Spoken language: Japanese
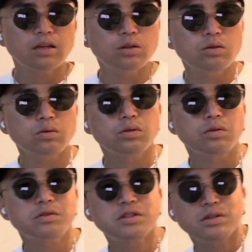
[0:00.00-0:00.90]
の
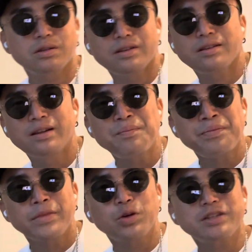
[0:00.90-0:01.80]
毒
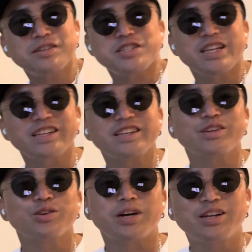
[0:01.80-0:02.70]
ドクタクしてたんだけ
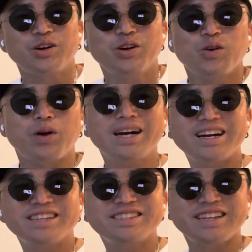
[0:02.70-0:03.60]
どあの分か
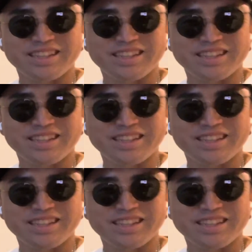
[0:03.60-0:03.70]
りづれっ